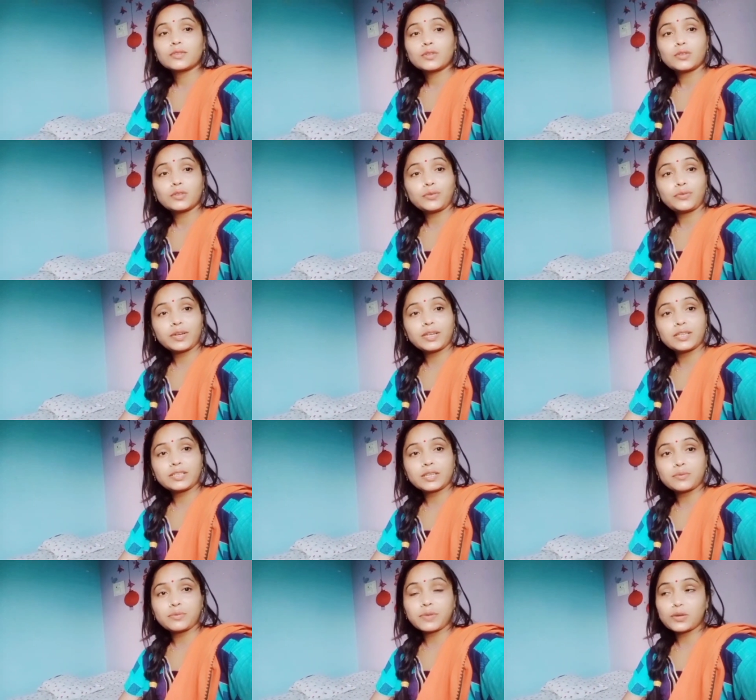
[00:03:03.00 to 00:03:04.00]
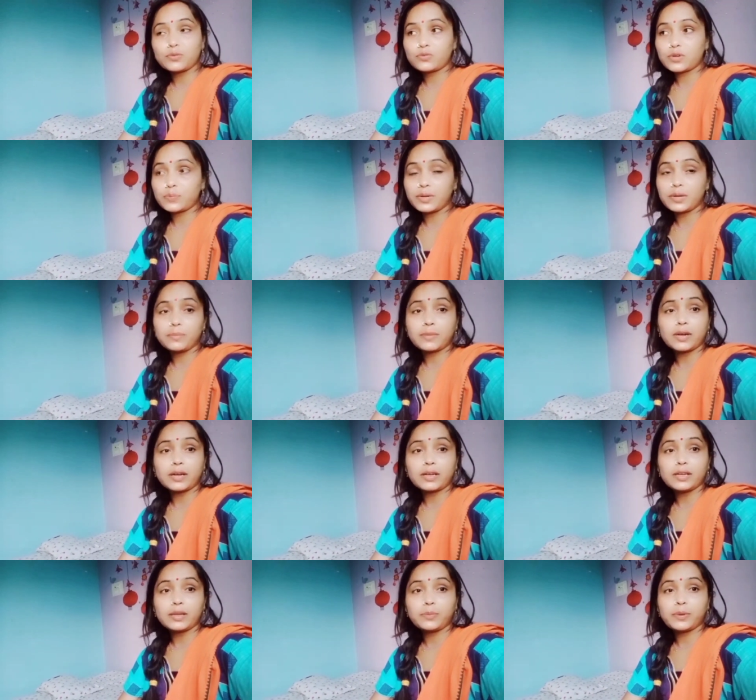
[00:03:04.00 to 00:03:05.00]
तो फ्रेंड्स अभी मैं हूँ
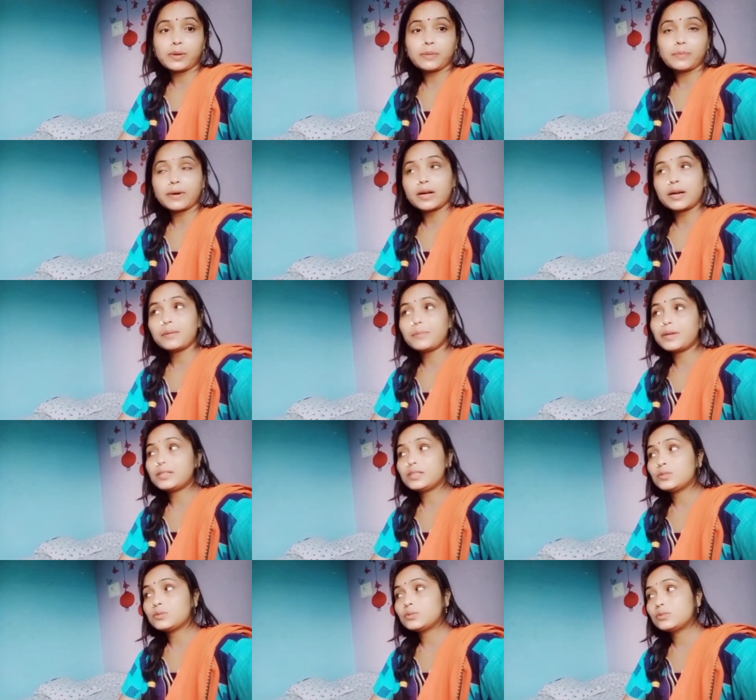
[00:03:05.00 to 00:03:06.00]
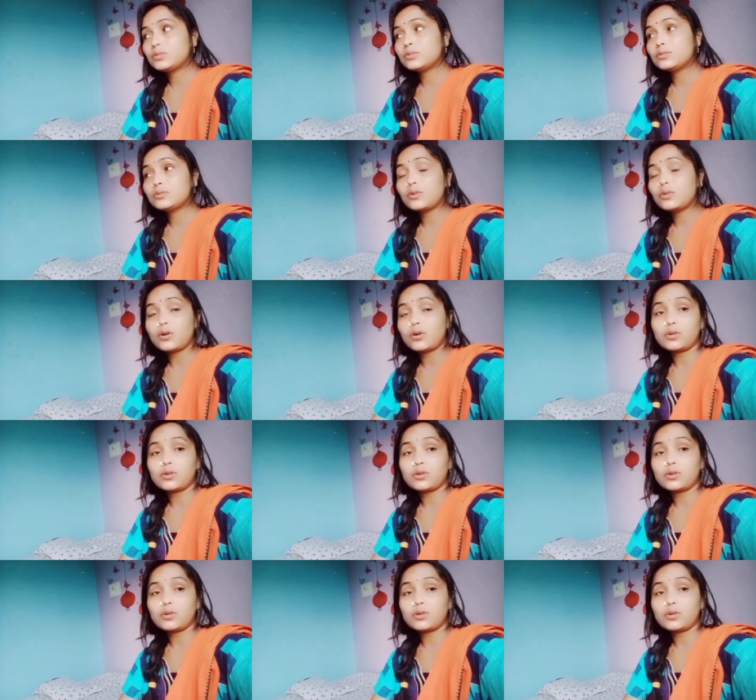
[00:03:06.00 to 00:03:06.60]
तो फ्रेंड्स यहाँ पे